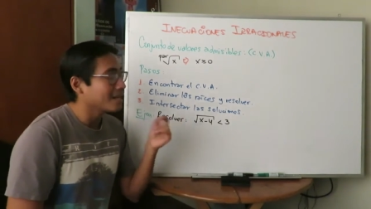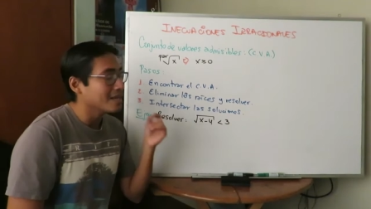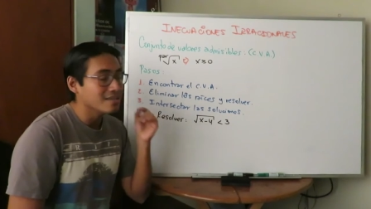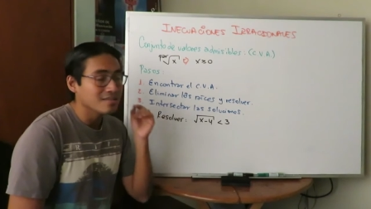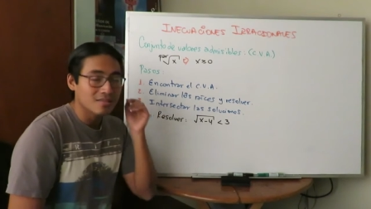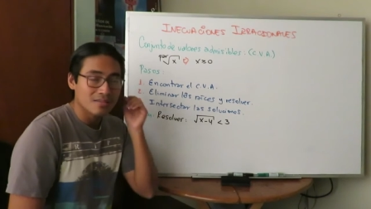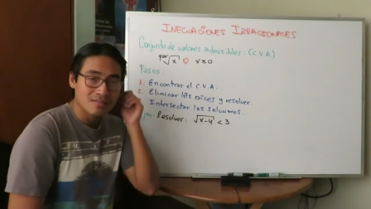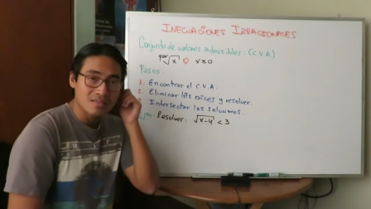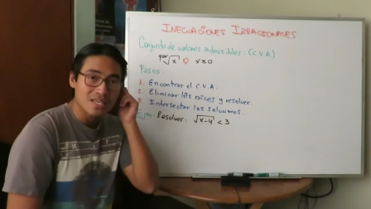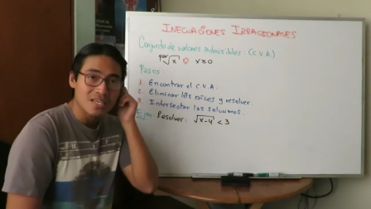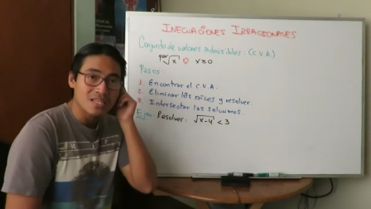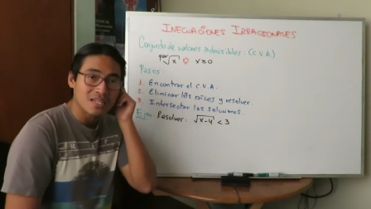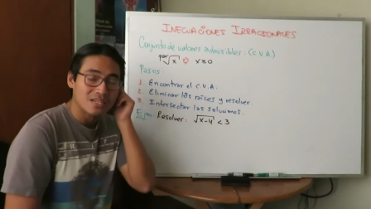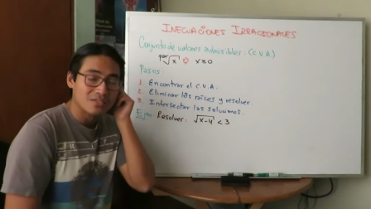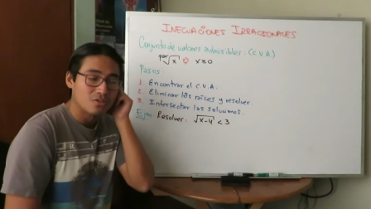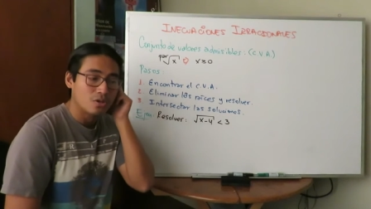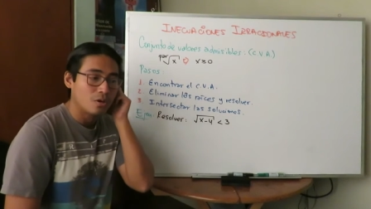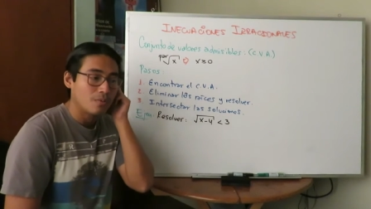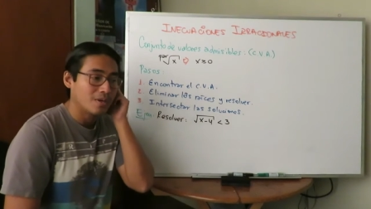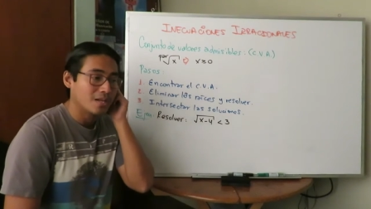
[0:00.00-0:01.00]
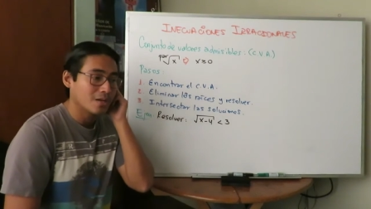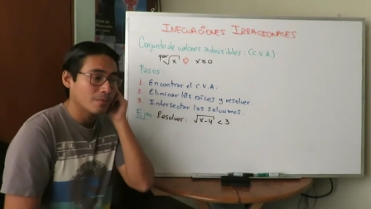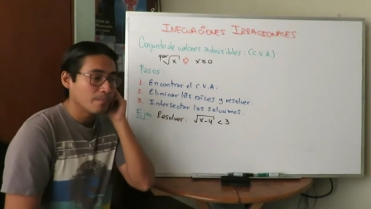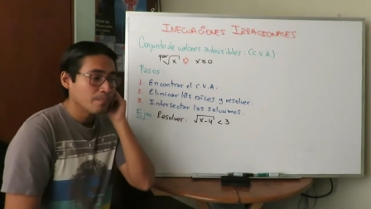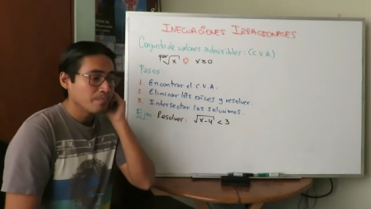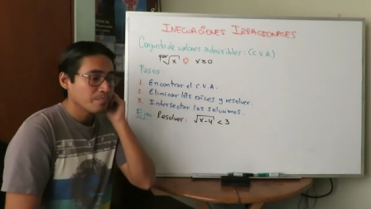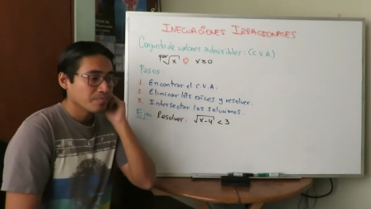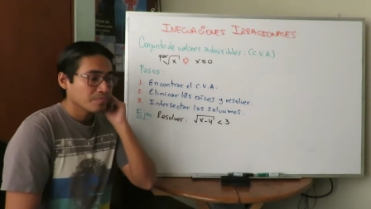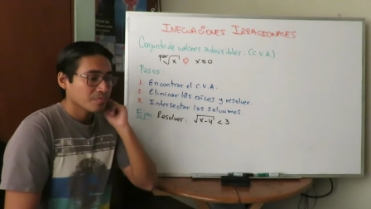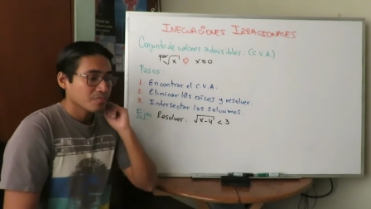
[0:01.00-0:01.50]
raíces y resolver.
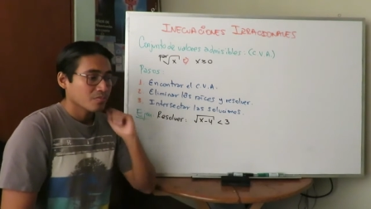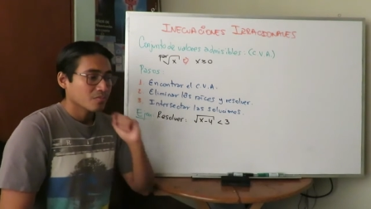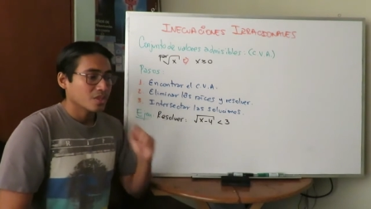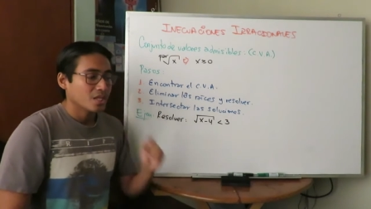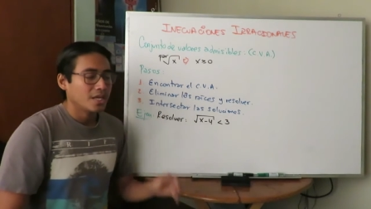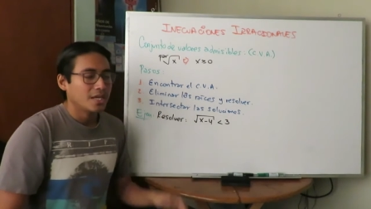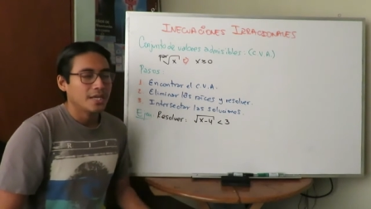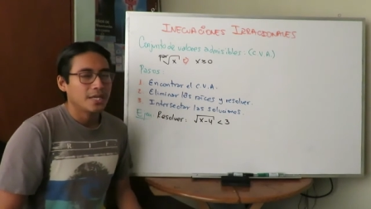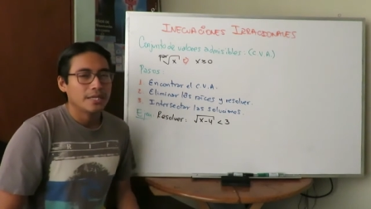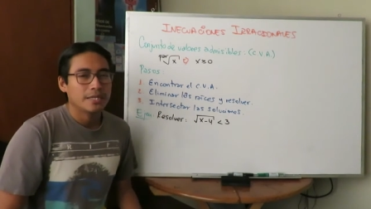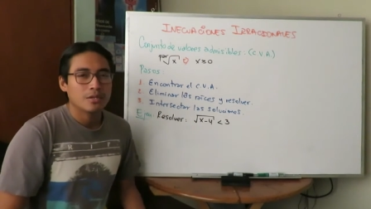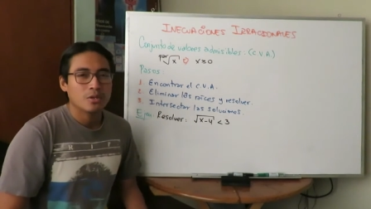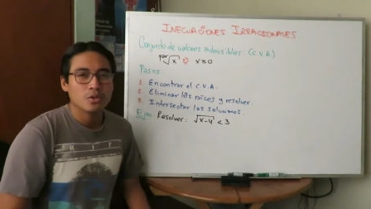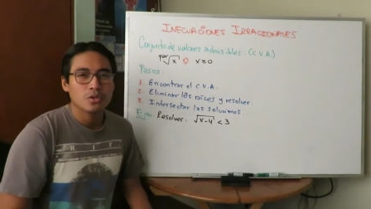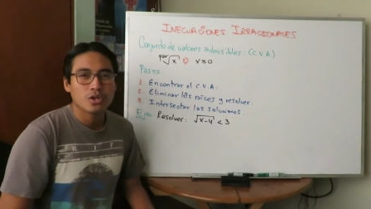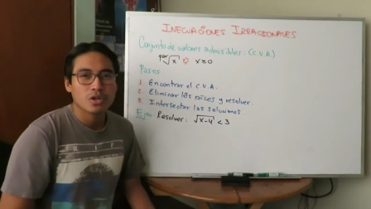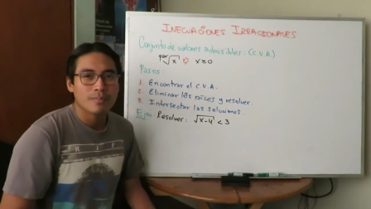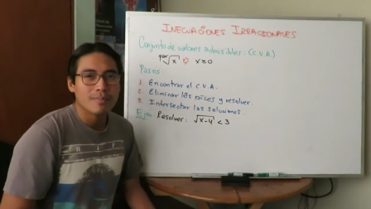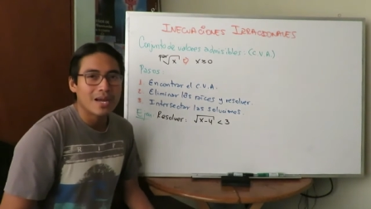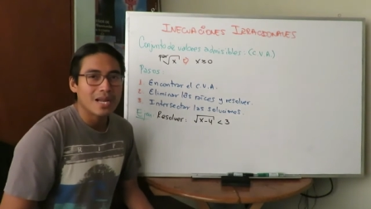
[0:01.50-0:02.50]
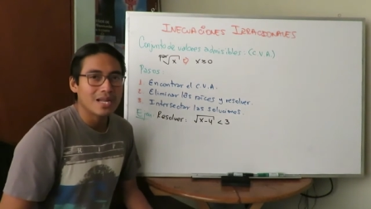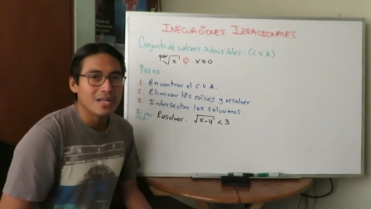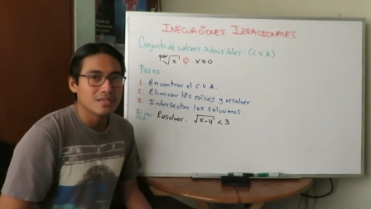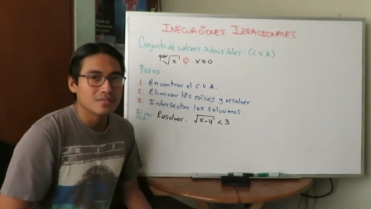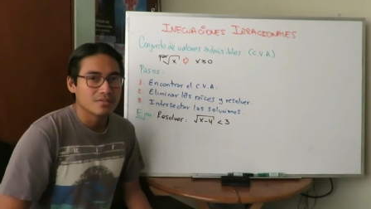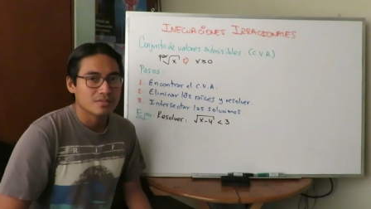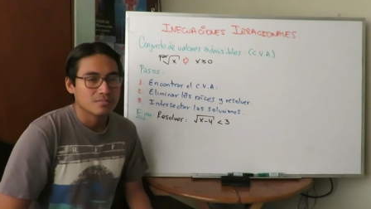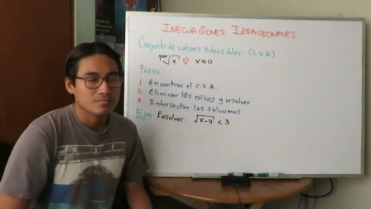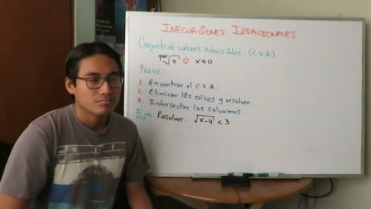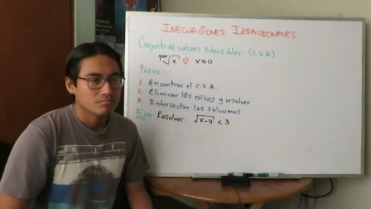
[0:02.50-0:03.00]
Eh, lo normal
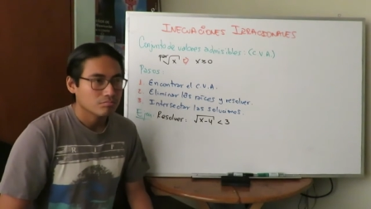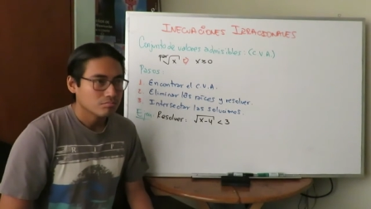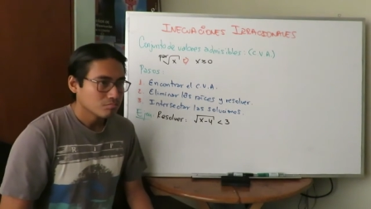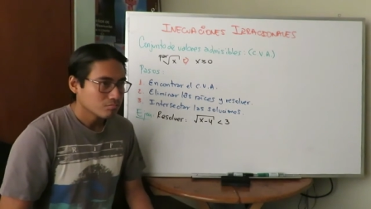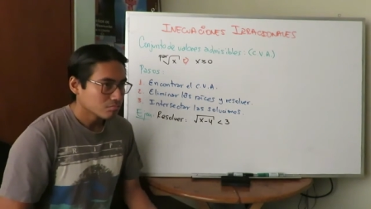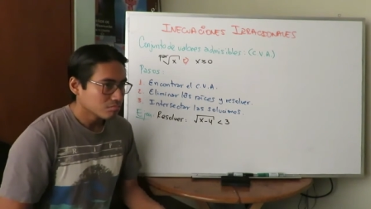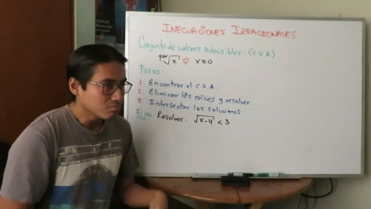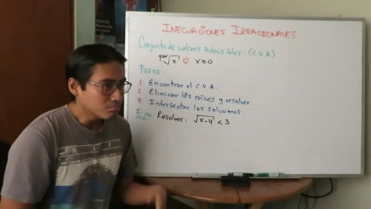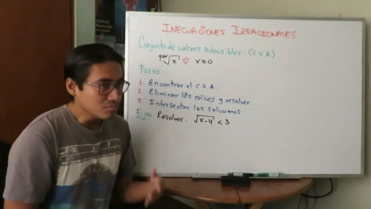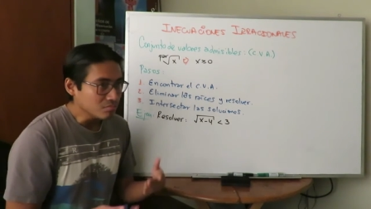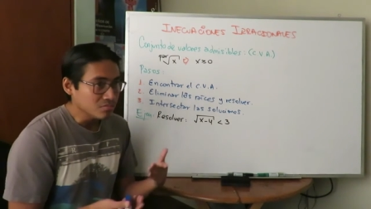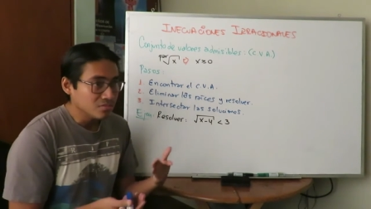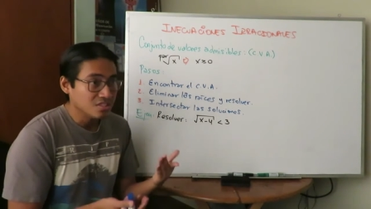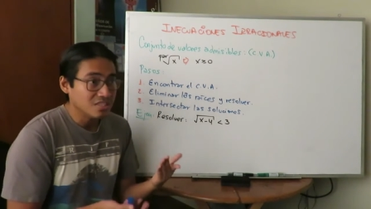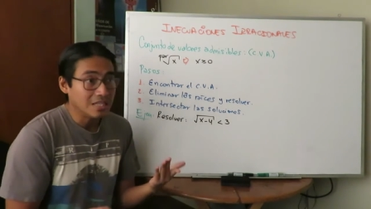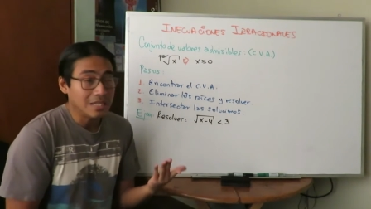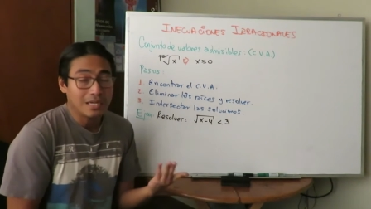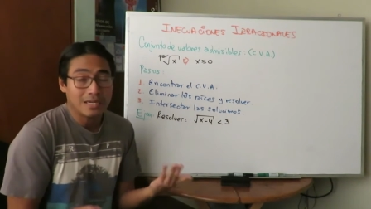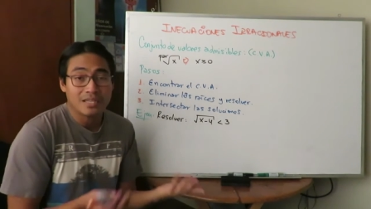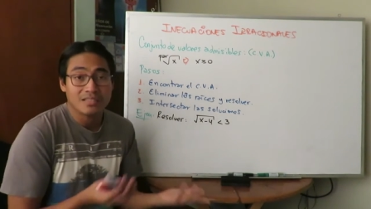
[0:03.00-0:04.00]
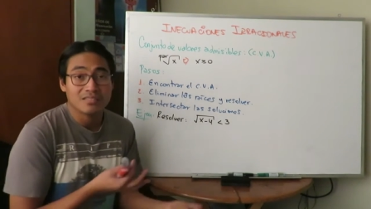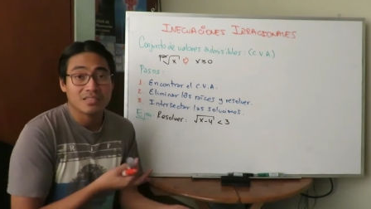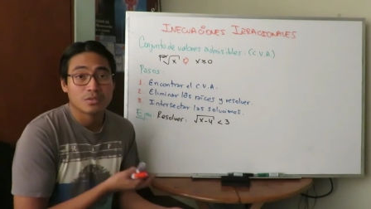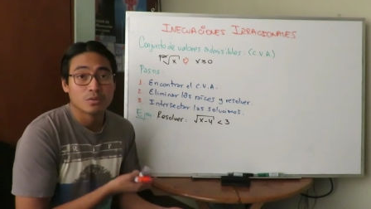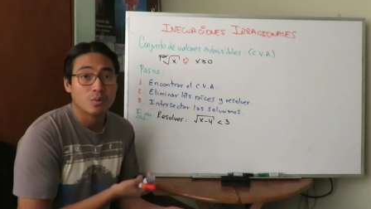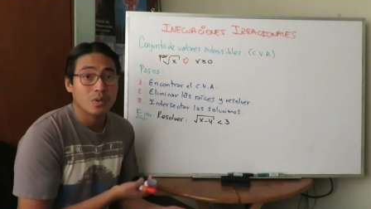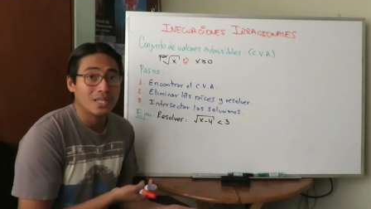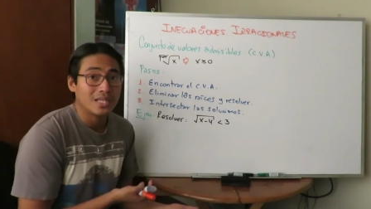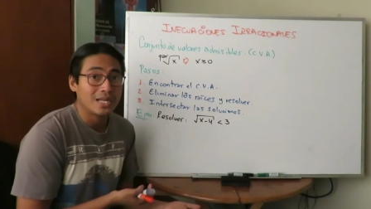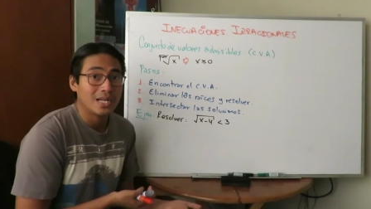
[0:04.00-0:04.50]
es si la raíz es
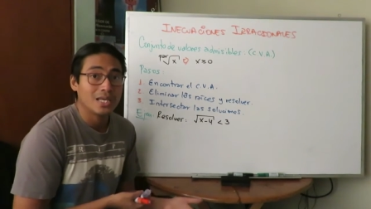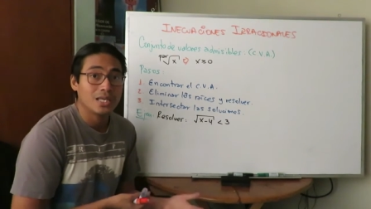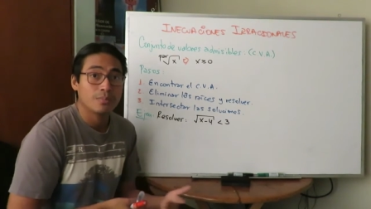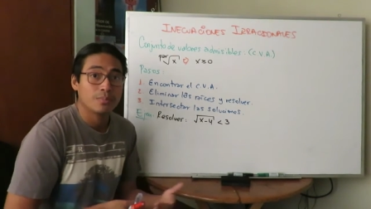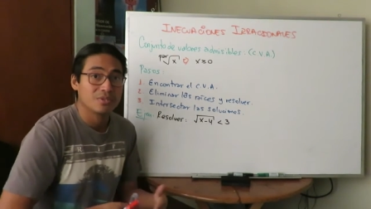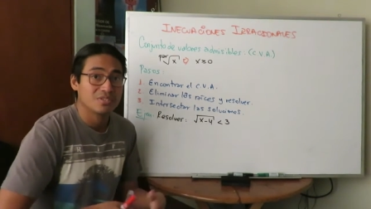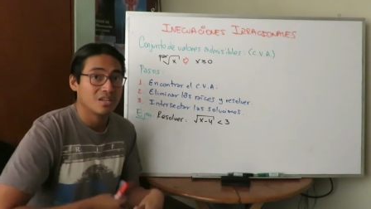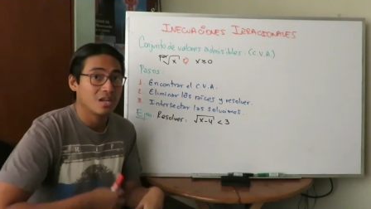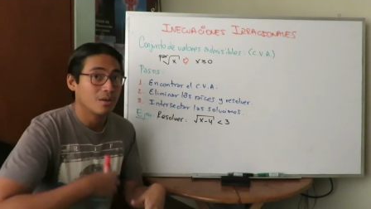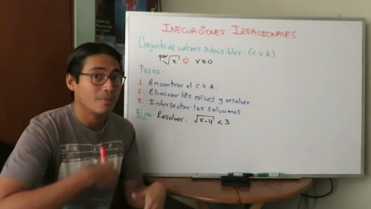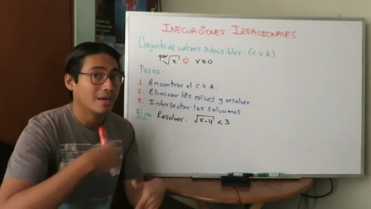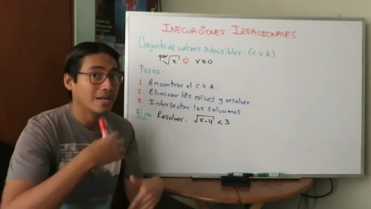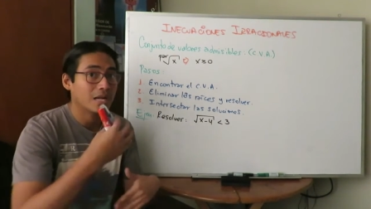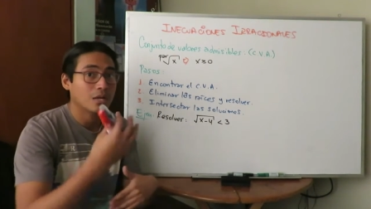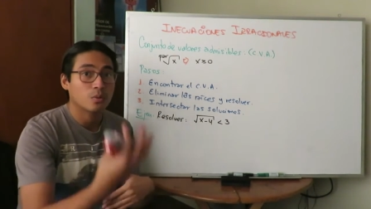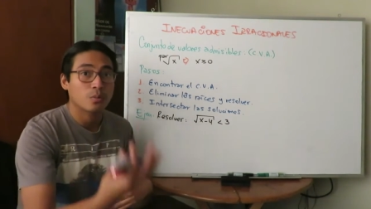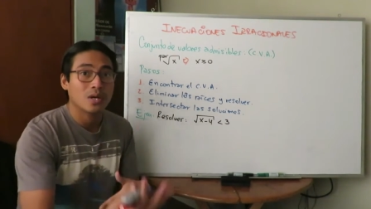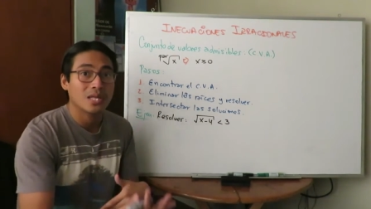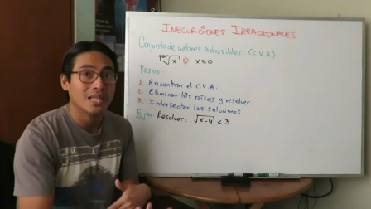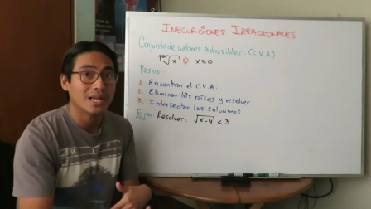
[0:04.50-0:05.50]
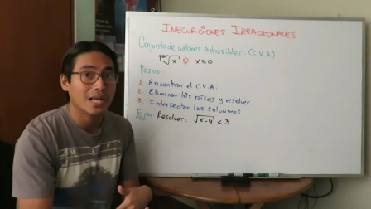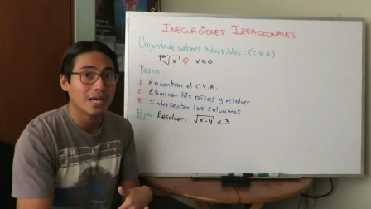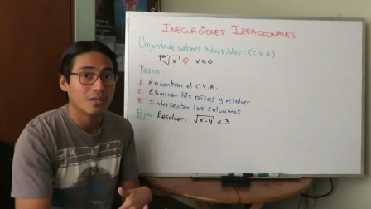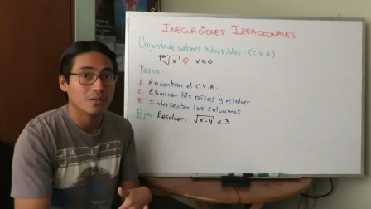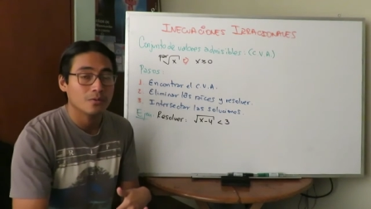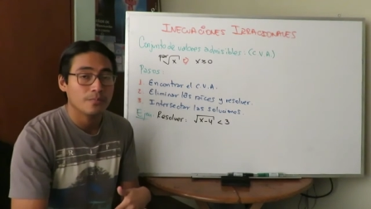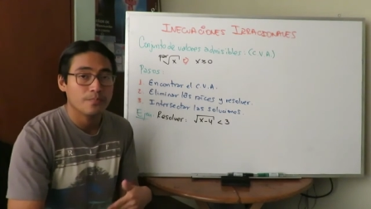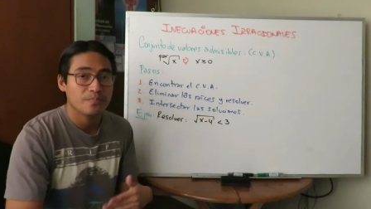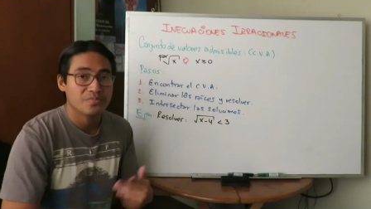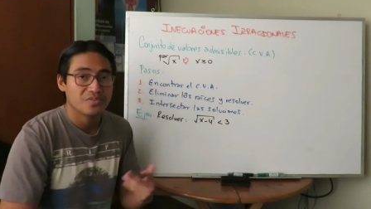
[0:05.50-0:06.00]
cuadrada, pues elevar al cuadrado.